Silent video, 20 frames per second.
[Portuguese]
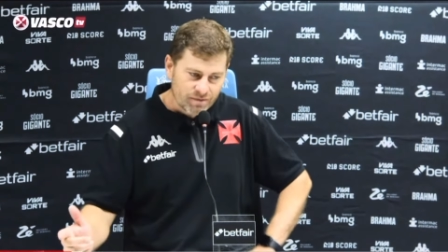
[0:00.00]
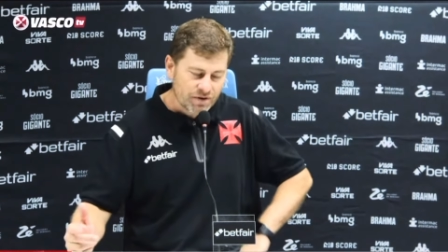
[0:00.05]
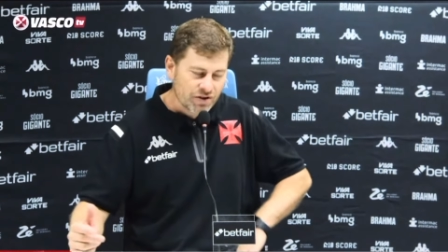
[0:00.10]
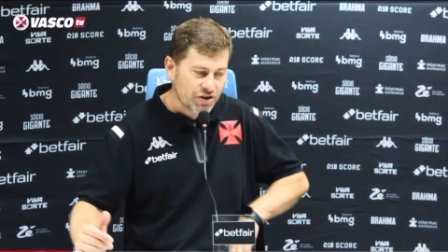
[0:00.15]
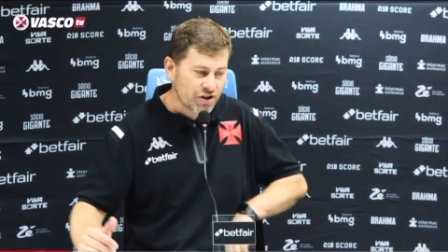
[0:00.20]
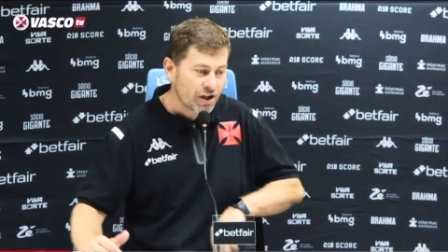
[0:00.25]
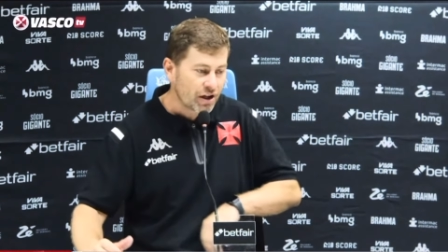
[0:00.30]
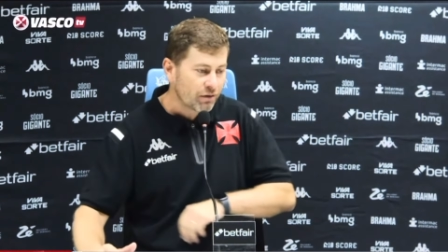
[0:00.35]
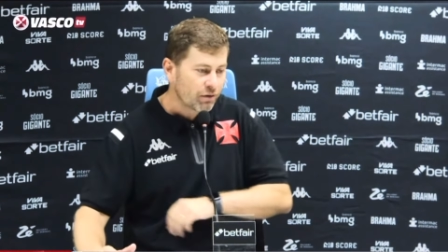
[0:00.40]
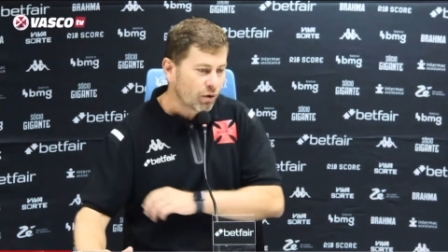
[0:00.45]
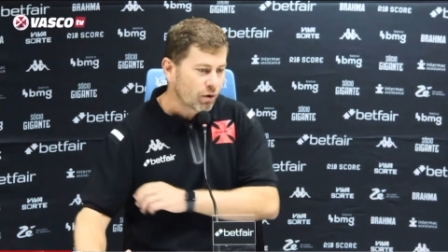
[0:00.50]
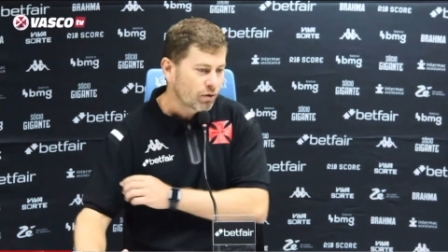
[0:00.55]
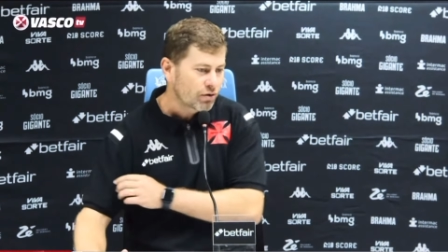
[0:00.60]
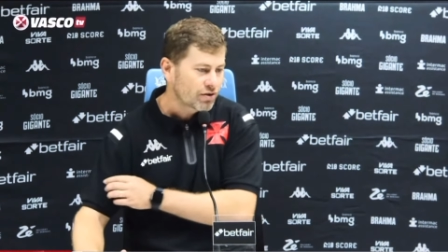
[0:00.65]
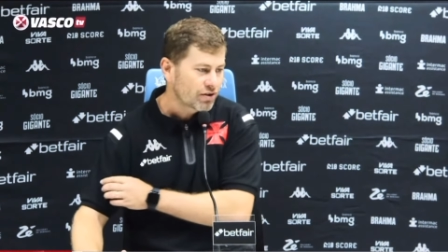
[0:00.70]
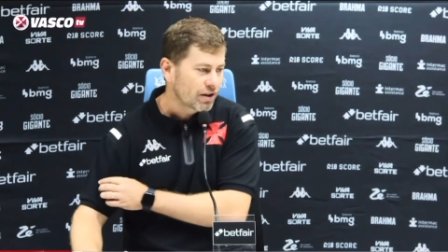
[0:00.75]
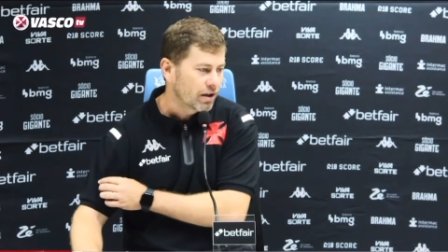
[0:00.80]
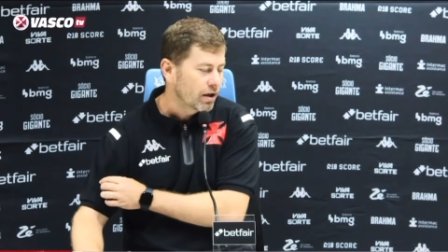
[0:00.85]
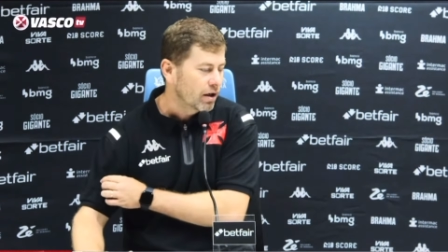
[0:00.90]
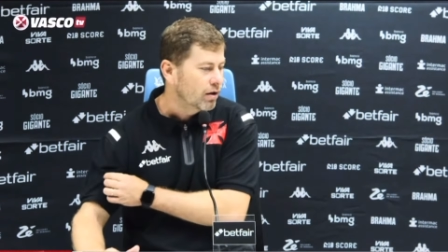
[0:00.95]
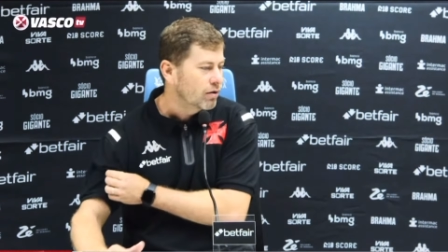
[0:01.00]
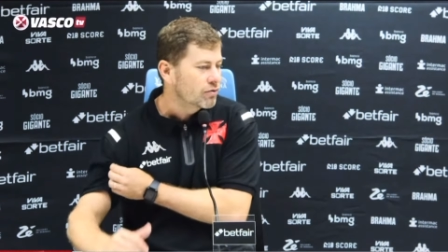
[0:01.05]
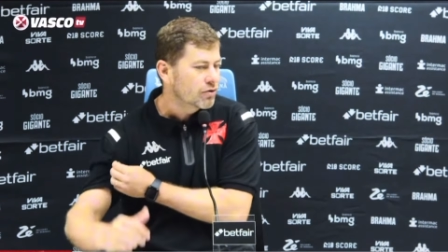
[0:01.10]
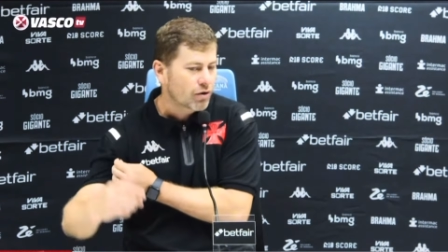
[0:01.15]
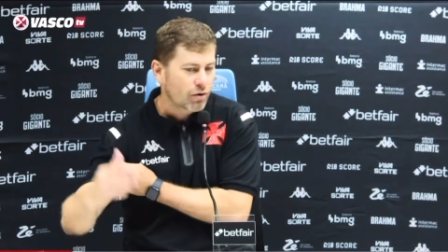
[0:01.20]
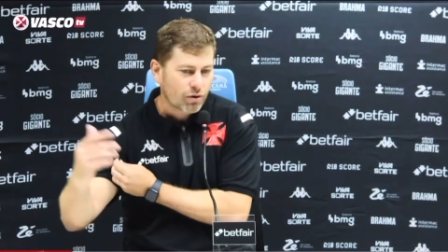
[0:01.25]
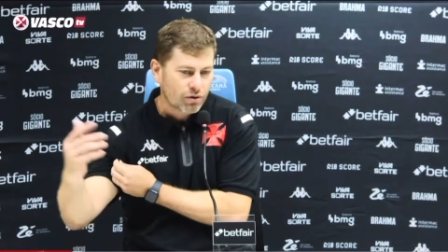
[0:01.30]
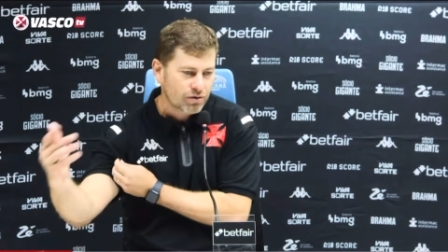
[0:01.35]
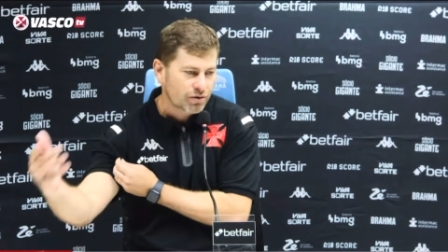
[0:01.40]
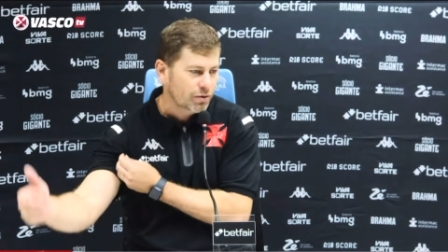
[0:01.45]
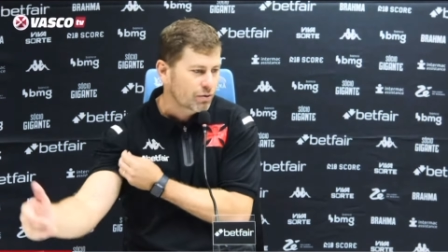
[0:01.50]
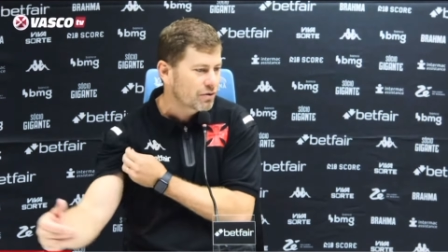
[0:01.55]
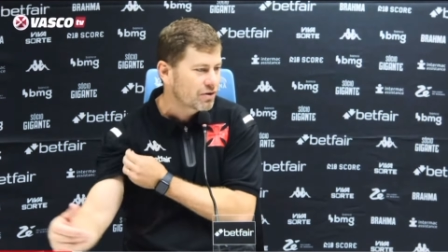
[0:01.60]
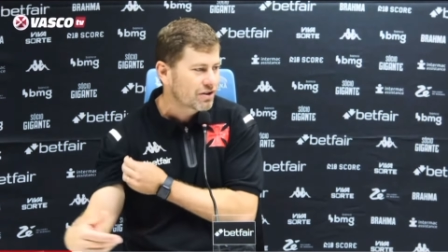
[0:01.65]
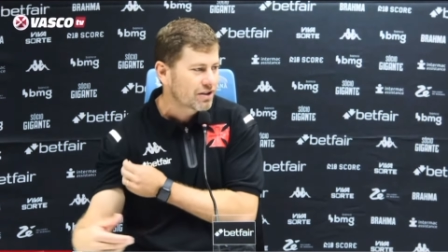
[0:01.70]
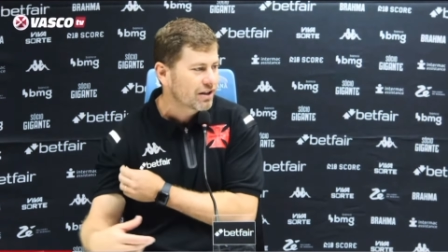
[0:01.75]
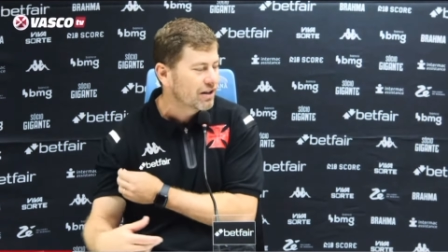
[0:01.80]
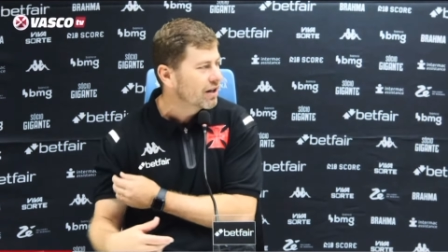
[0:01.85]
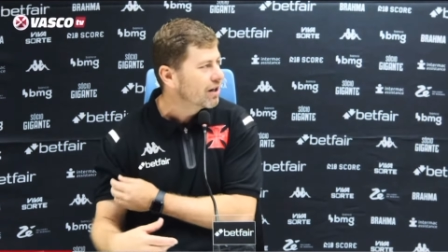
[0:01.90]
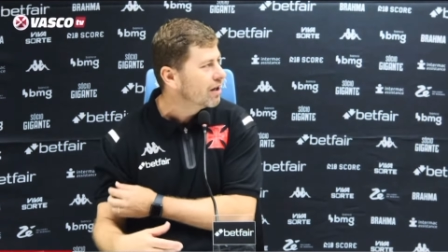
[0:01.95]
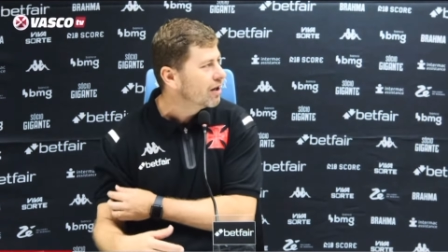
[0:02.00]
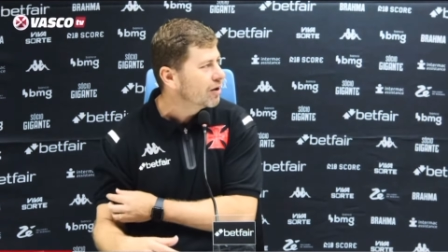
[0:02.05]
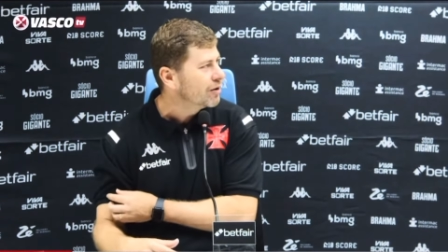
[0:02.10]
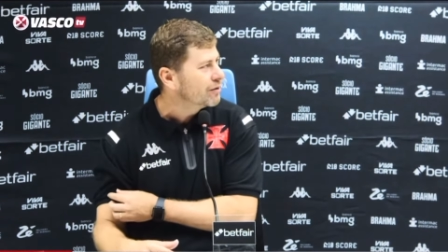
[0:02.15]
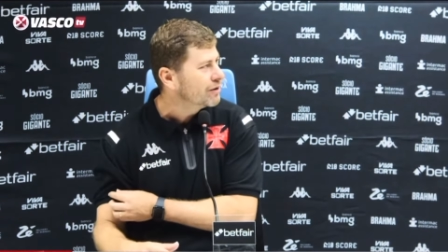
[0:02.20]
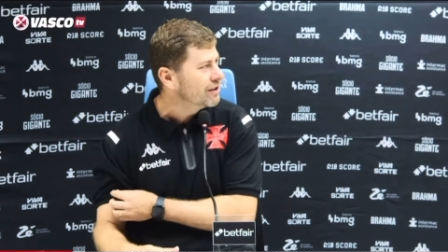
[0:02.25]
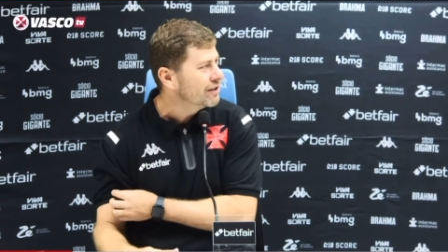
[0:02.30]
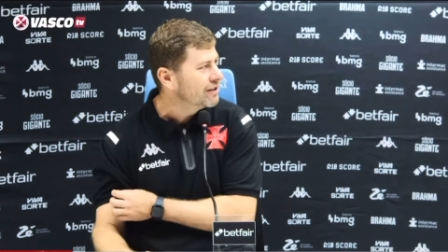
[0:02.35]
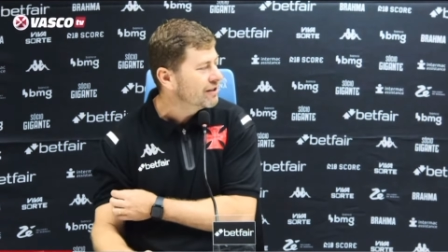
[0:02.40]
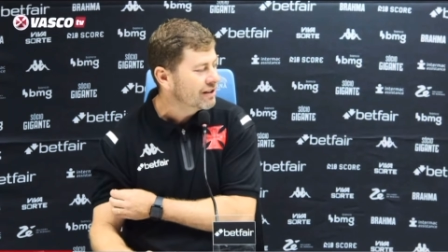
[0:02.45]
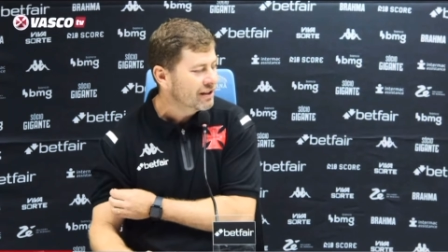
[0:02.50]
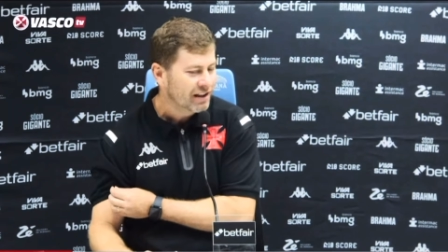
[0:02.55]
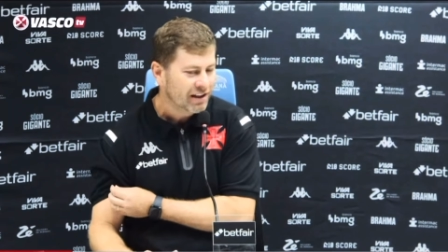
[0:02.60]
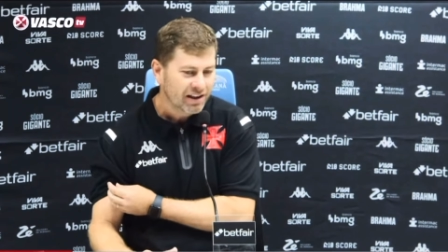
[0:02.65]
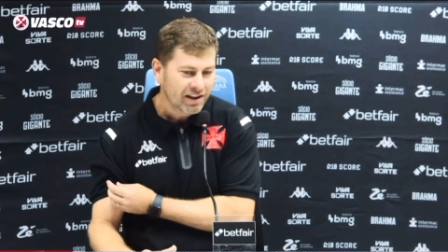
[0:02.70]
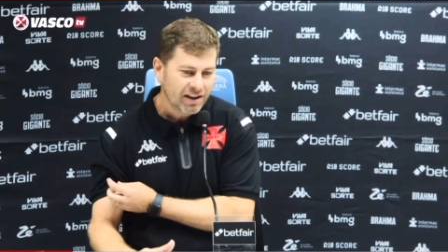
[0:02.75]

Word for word: de evolução, de construção e,